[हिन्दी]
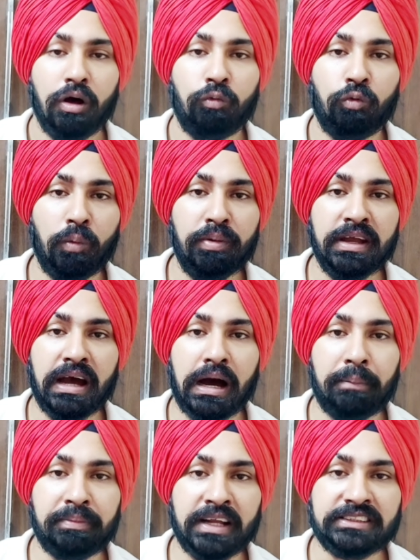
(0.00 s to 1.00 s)
वो भी
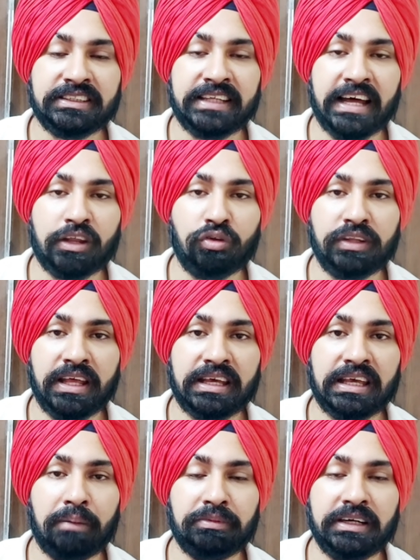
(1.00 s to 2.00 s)
अपना सिनेरियो दे
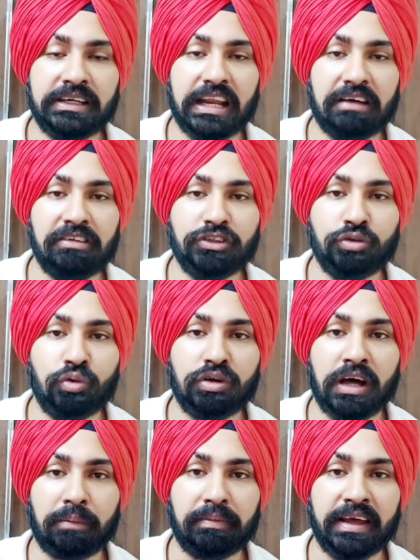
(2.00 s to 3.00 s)
के अपना ट्रेवल शुरू
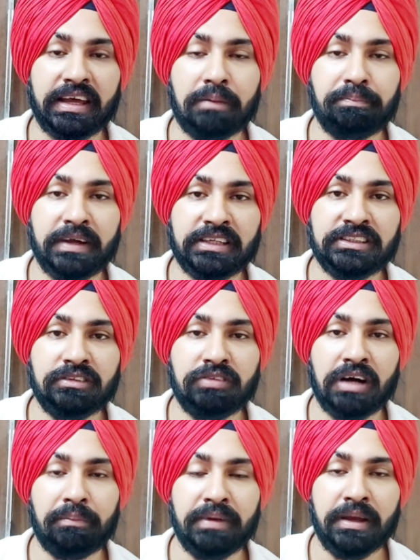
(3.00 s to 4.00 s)
कर पाएंगे पर जी
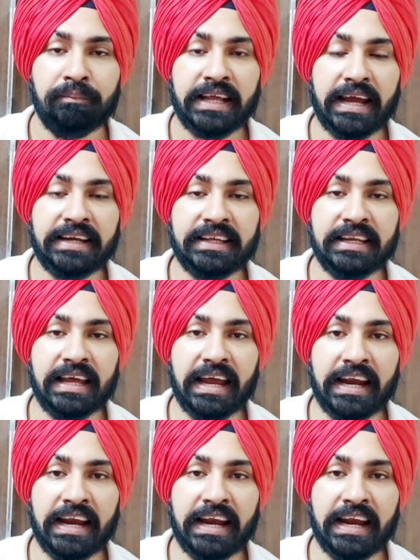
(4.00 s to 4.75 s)
वहां पे डेनियल